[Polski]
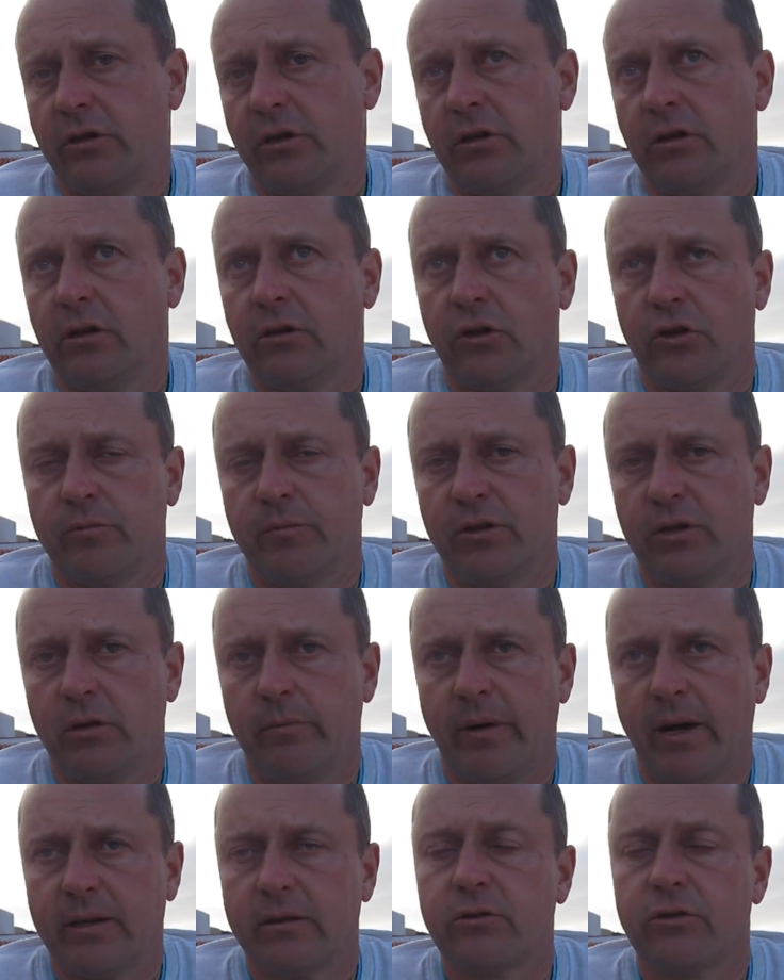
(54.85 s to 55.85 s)
Jeżeli ktoś myśli
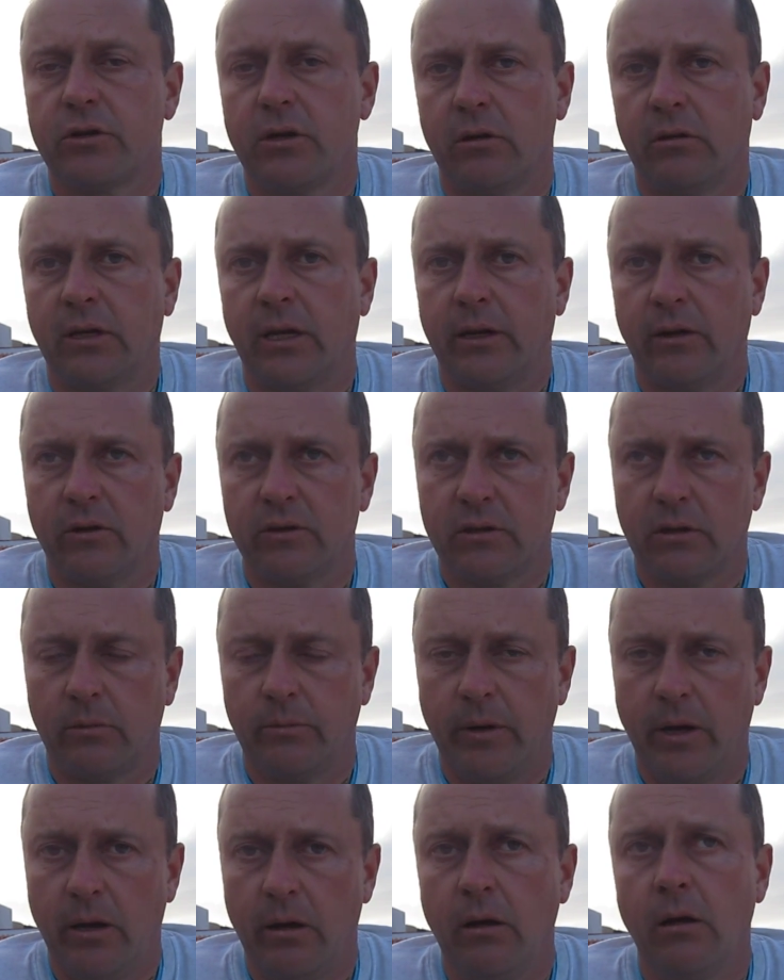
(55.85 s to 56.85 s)
bardzo źle o danej
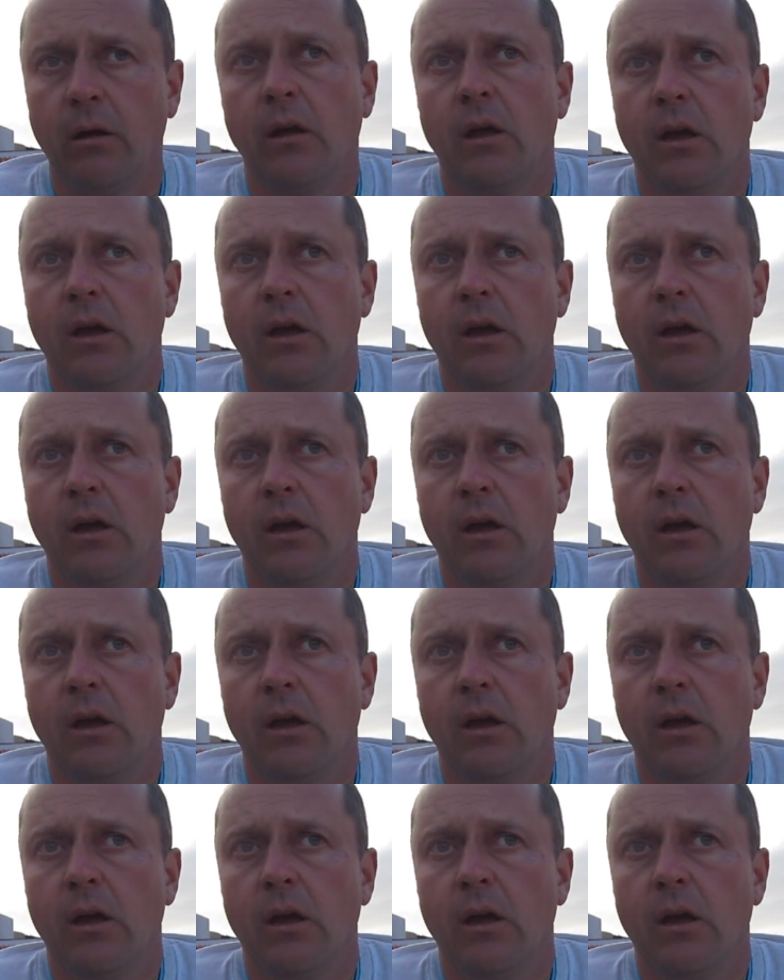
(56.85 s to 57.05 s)
osobie,